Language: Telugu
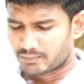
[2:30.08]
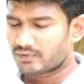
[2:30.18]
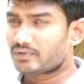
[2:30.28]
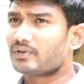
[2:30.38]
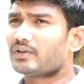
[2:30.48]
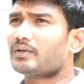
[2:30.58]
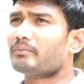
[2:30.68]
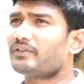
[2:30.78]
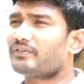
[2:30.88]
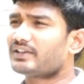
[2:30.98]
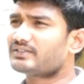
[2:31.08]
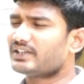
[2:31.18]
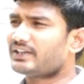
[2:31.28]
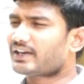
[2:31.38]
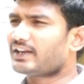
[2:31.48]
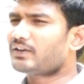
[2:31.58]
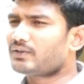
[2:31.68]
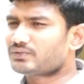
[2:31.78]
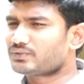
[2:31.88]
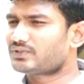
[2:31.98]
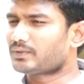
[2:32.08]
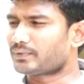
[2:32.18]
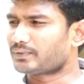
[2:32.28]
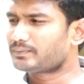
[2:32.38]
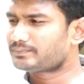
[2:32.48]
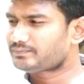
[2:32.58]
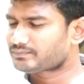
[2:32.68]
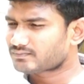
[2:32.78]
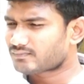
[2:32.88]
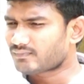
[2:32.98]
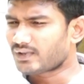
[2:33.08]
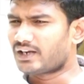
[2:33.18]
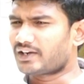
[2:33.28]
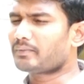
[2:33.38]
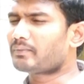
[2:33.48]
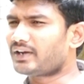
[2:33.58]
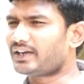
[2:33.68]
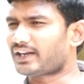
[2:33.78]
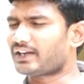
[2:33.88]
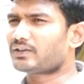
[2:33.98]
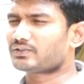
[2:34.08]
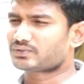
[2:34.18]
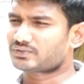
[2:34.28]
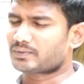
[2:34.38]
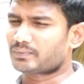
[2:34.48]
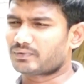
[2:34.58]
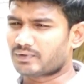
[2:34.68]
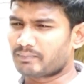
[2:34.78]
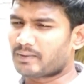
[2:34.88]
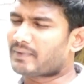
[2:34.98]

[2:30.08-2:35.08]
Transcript: ఇప్పుడు మీ ఫేస్ని ట్రైలర్లో చూసినప్పుడు అంటే మిమ్మల్ని ట్రైలర్ చూసినప్పుడు మీ